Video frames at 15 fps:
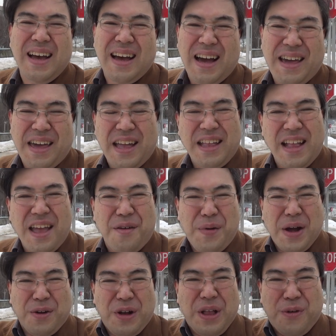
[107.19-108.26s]
はい、えでね、
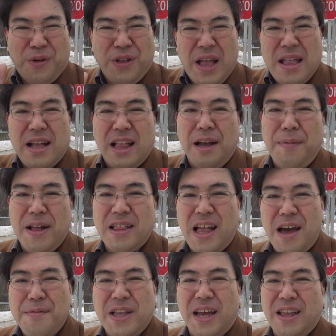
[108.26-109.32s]
まあ、このねこのね7番
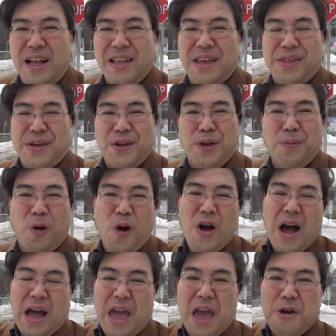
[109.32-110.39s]
ターミナルなんですけれども、
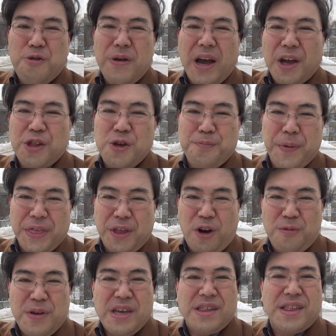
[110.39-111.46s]
はい、え上が出発
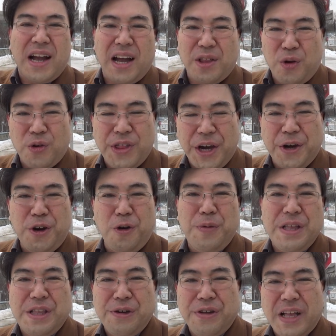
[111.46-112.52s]
ロビー下が到着
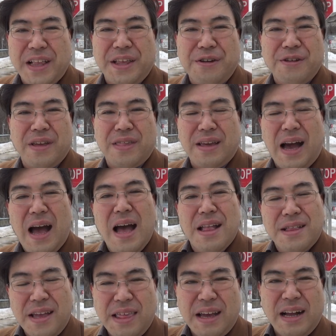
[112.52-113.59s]
ロビーっていう風になってるんですが
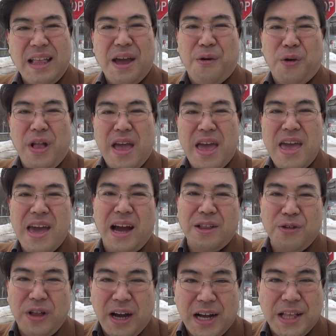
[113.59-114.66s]
なぜかねこうね映画
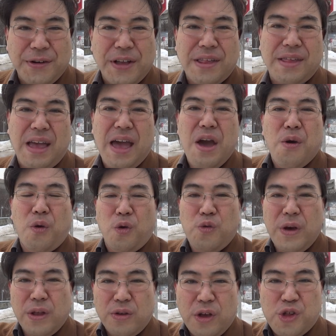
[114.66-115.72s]
の中ではですねこう
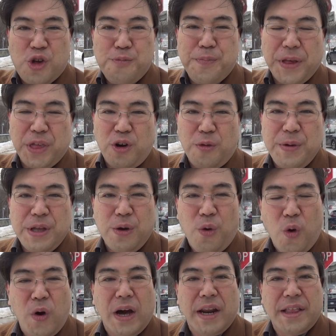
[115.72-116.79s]
上のね出発ロビーの
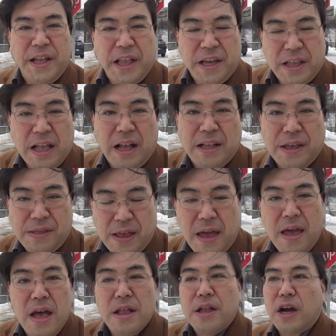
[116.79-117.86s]
方から出てきてたんです
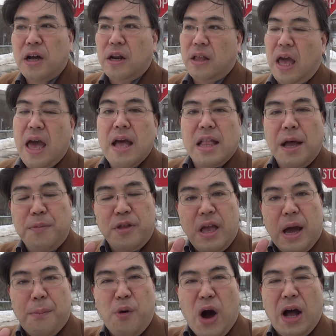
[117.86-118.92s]
ねだからね多分
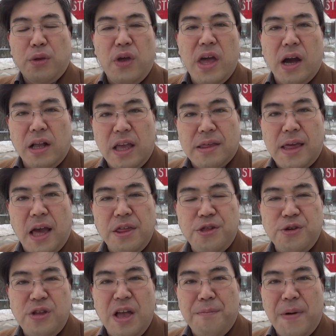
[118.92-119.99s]
ねもうあの映画ね
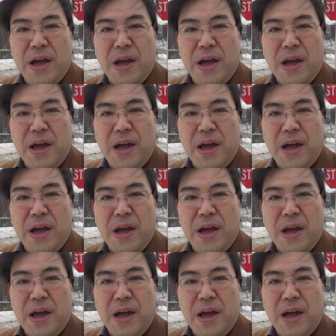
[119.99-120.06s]
30年